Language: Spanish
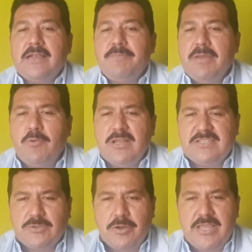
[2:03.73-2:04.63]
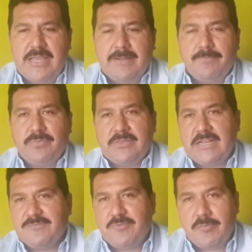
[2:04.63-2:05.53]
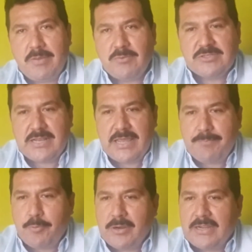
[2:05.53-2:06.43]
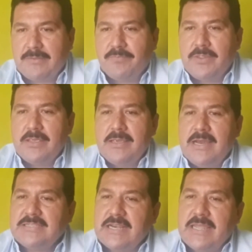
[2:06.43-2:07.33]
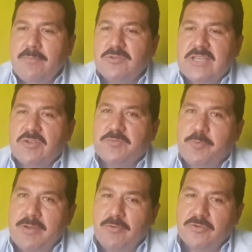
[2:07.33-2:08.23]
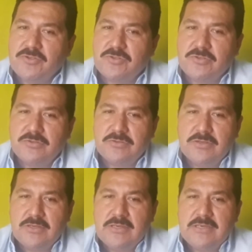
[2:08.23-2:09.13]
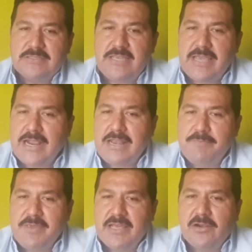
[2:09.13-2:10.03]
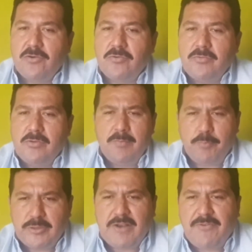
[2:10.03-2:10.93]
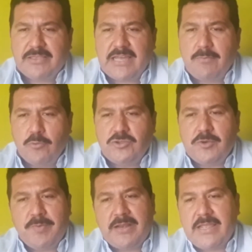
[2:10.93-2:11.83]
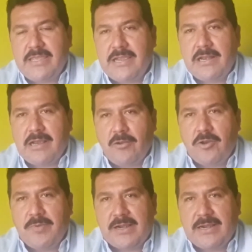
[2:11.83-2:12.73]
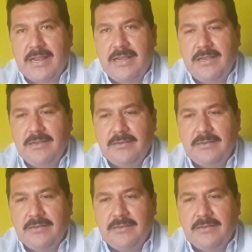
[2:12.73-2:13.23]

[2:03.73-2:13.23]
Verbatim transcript: Cambiemos la historia, transformemos la época, acerquemos a los pueblos. Si llega el invierno, ¿podrá faltar mucho para que llegue el calor vernal?